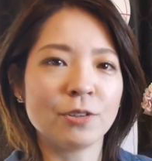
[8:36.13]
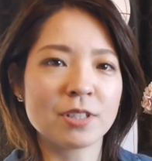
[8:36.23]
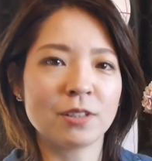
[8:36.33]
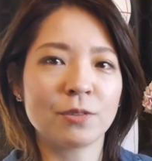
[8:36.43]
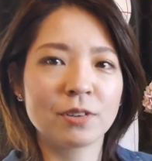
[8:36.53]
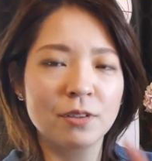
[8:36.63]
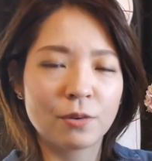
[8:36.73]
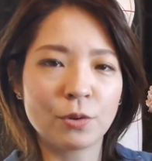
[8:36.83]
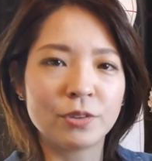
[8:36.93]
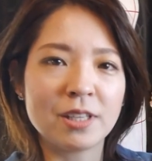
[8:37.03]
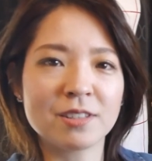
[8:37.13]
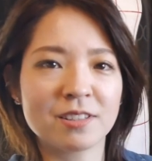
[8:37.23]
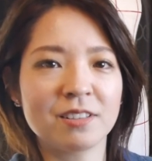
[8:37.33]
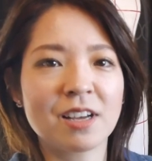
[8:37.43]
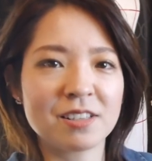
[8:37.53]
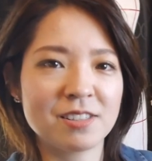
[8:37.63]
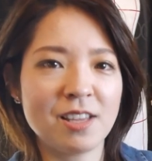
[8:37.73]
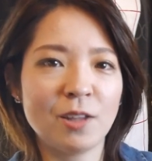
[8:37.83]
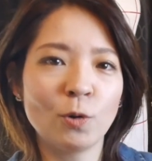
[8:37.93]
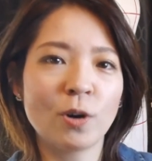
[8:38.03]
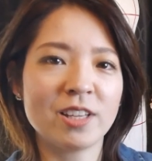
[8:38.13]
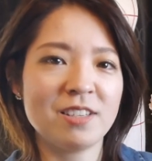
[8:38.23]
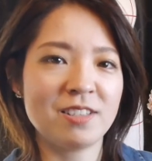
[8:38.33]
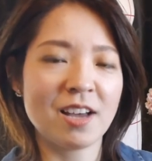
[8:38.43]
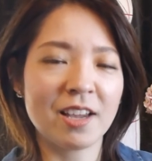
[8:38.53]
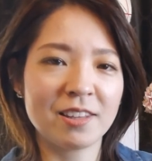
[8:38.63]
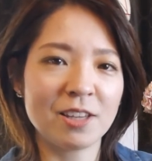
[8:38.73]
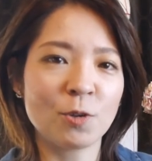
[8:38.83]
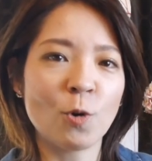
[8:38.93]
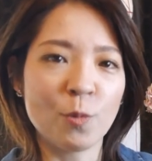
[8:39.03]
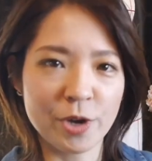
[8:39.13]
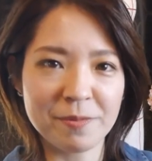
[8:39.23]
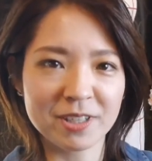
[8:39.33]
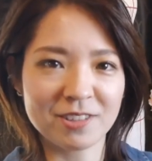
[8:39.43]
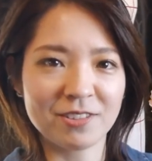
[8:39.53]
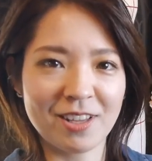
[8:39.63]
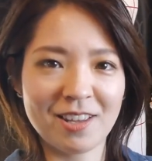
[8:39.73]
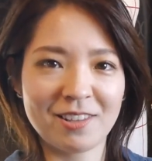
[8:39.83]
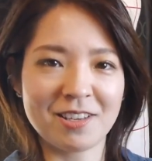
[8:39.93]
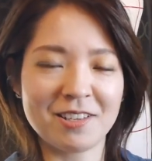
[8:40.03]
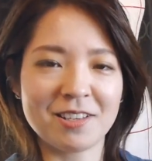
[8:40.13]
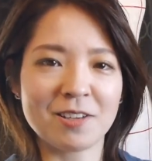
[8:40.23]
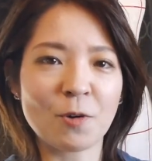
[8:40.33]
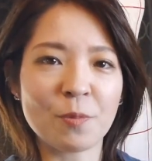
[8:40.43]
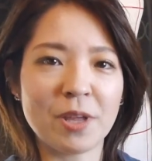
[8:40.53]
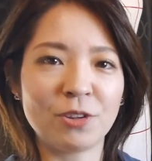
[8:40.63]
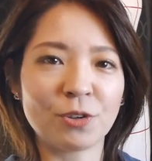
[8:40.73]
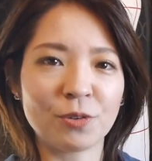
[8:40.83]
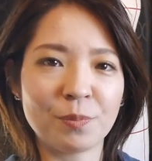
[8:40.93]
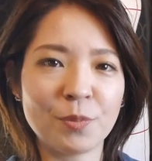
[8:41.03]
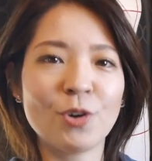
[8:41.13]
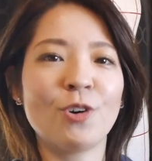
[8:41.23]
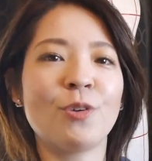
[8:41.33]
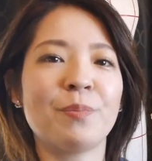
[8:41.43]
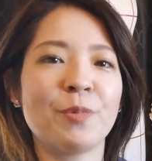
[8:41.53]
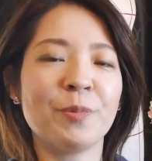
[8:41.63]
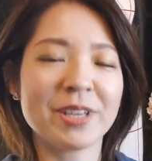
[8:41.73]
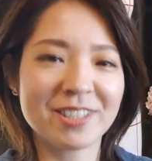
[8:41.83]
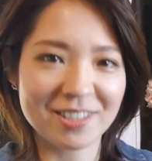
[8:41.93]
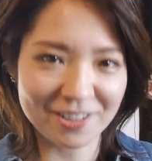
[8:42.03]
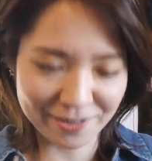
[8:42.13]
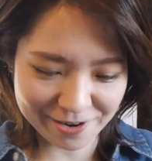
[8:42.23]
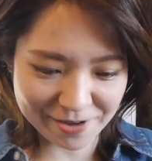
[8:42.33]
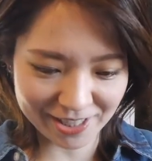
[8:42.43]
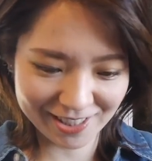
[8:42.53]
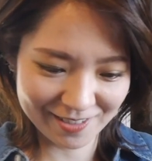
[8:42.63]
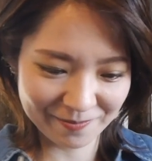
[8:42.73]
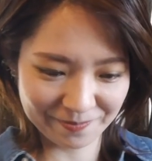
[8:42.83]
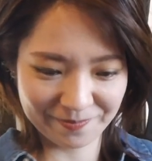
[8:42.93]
チャンネルコンテンツ化して動画にしてあげたいと思いますのでぜひぜひコメントもお待ちしております